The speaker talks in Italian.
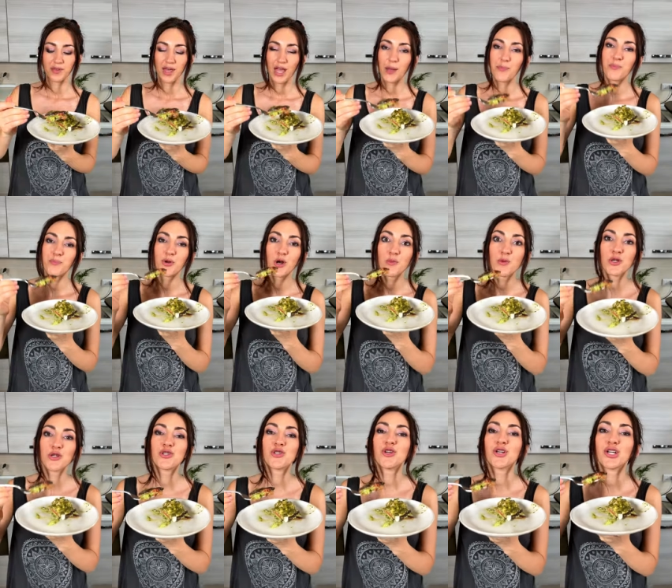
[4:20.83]
È
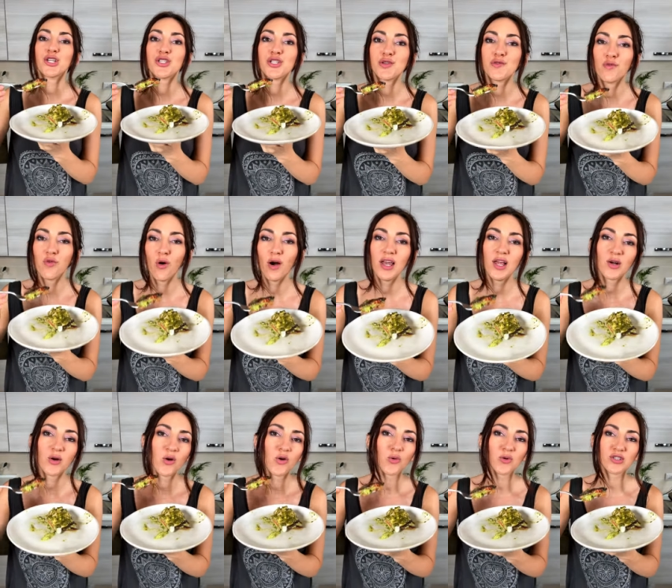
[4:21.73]
proprio ciò che ci vuole
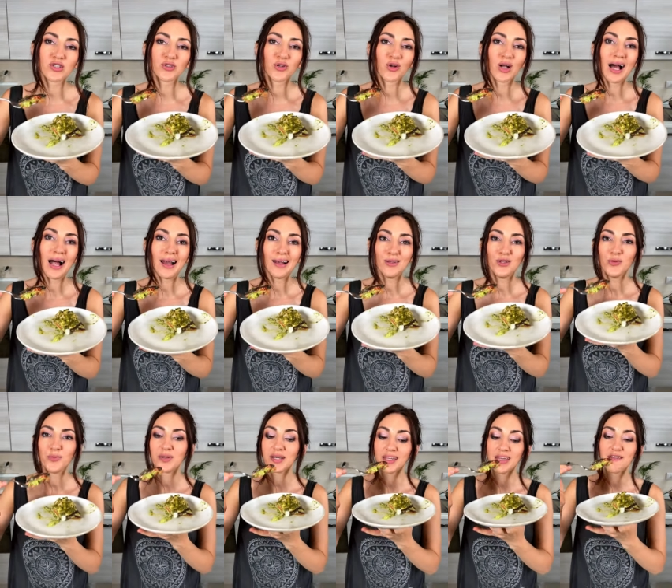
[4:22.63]
con questo caldo
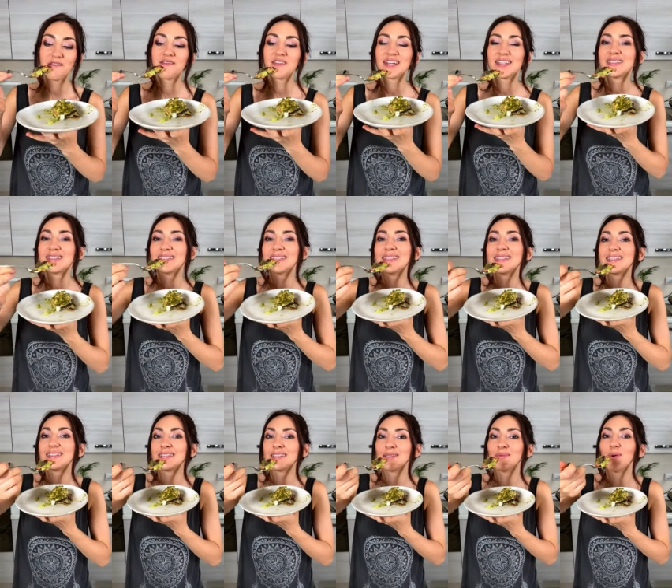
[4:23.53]
perché è
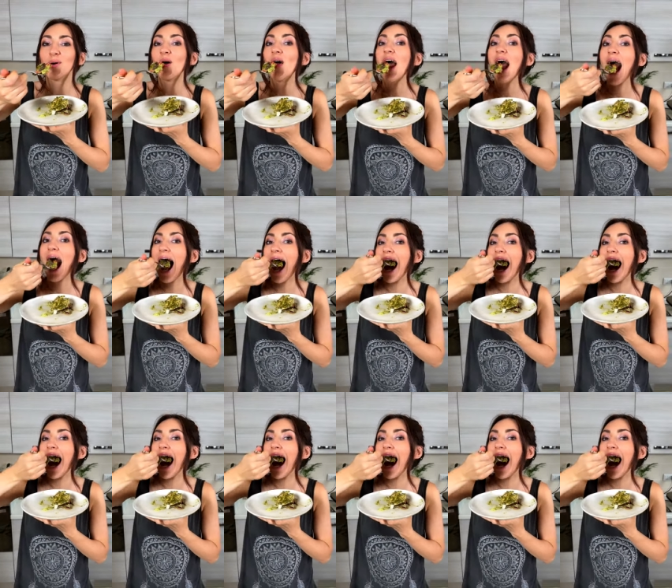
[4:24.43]
freschissimo.